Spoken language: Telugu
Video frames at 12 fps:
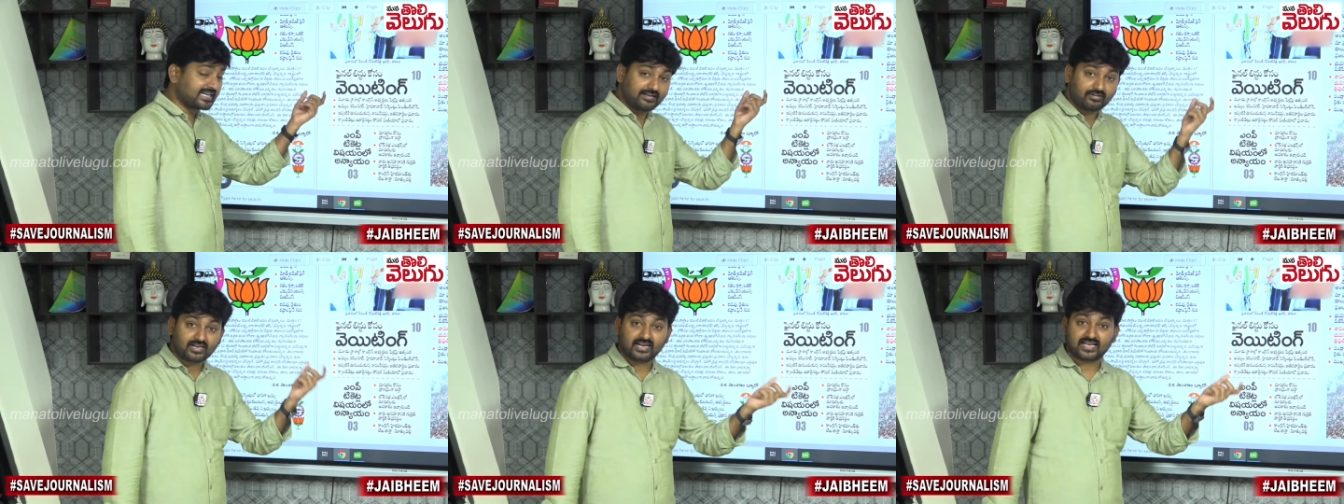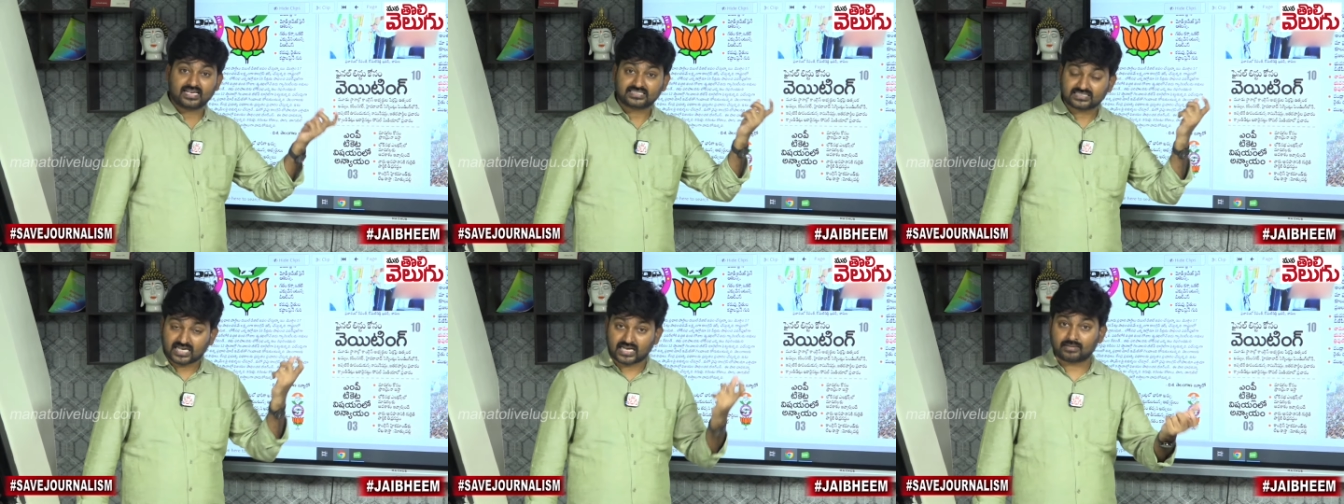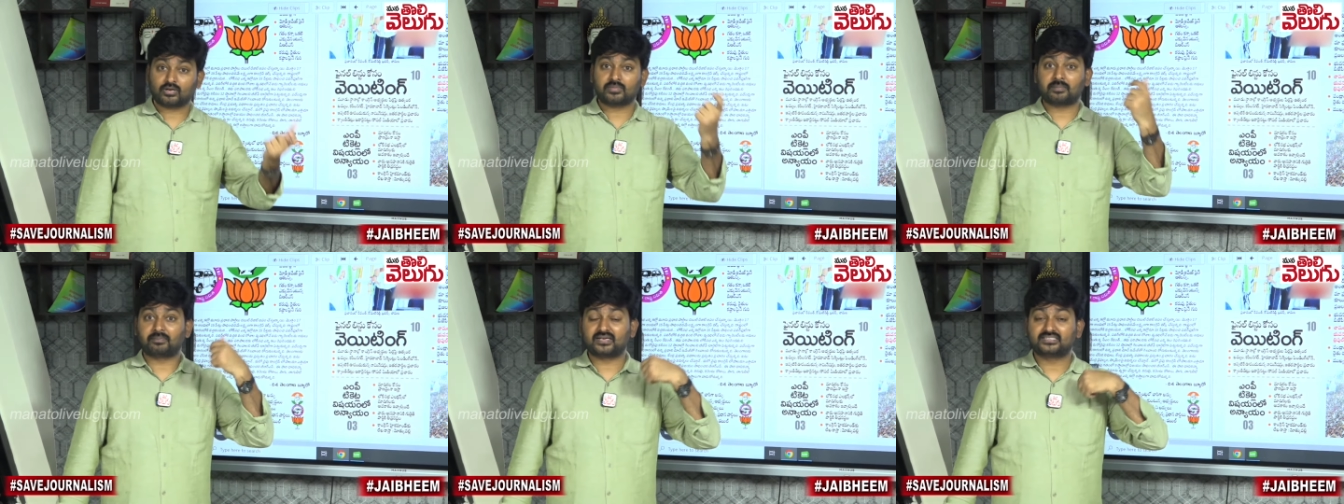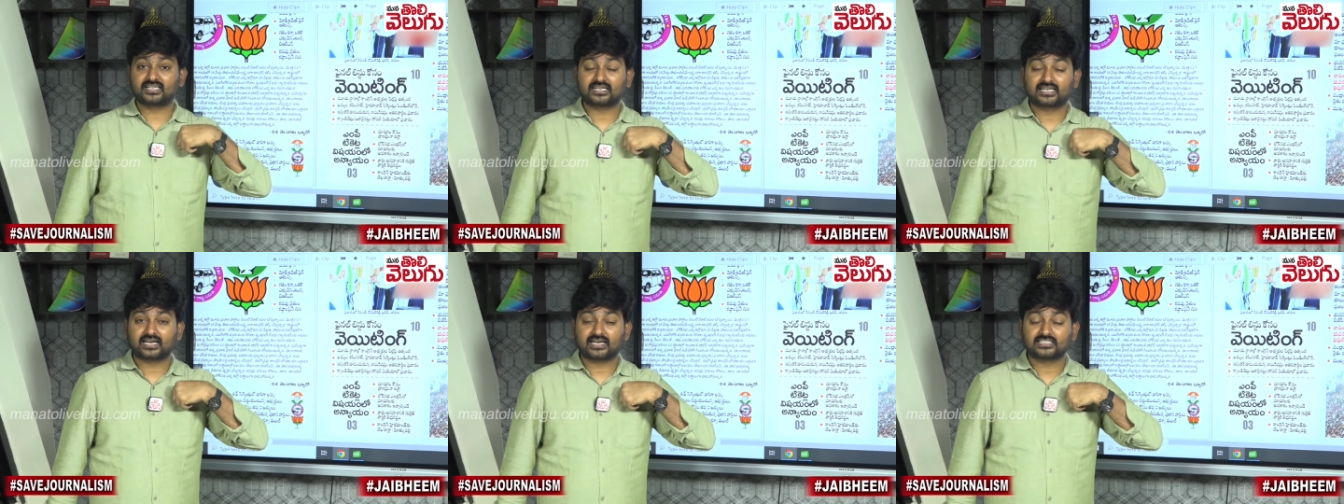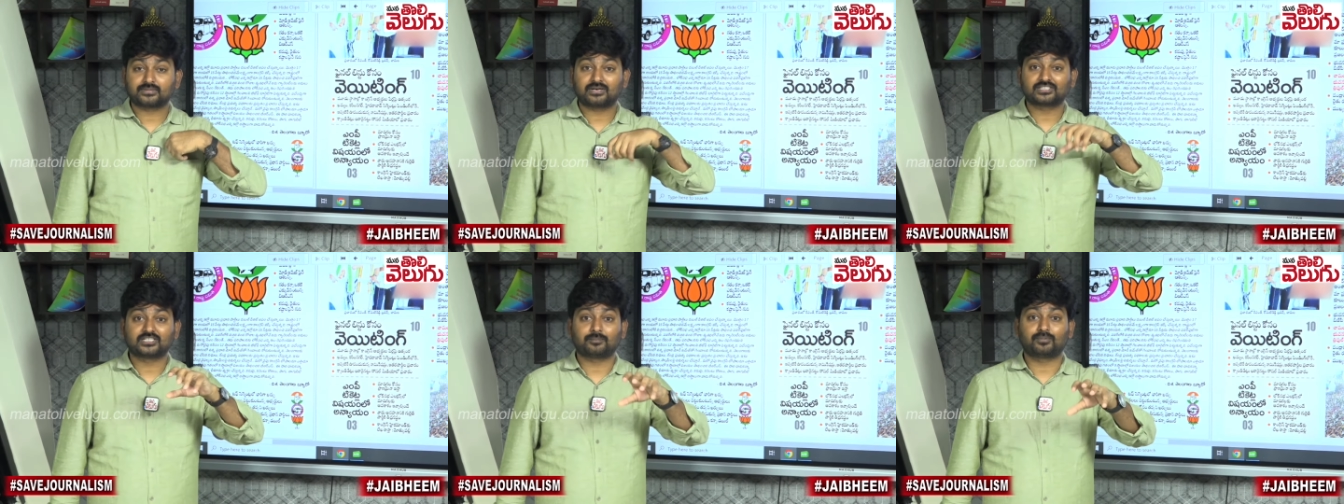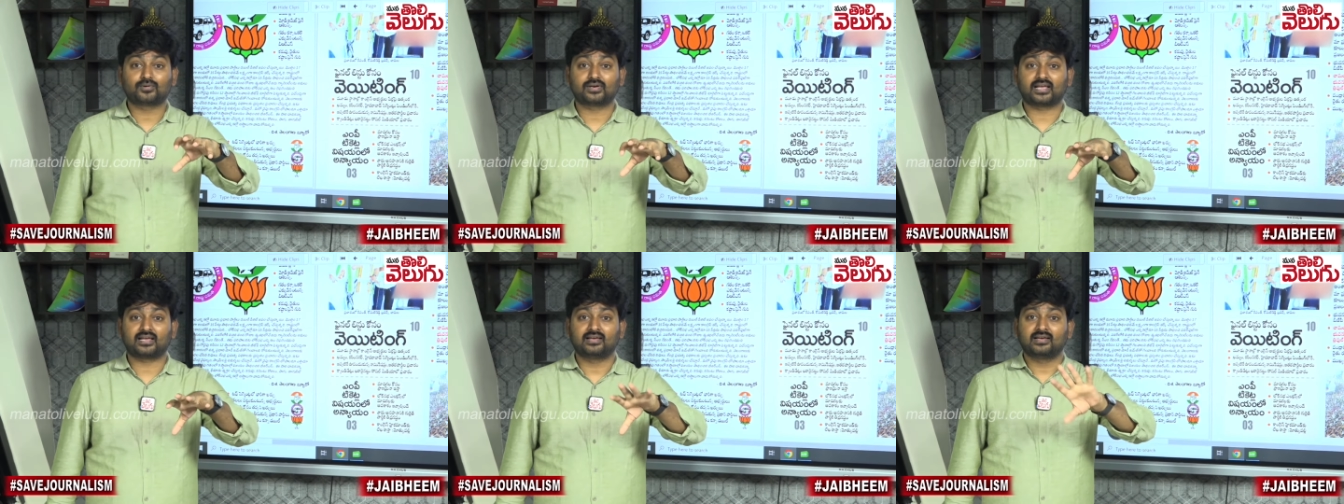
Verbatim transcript: గెలవగలిగే స్థానంలో మేము బీసీకి టికెట్ ఇచ్చినామని చెప్పుకునే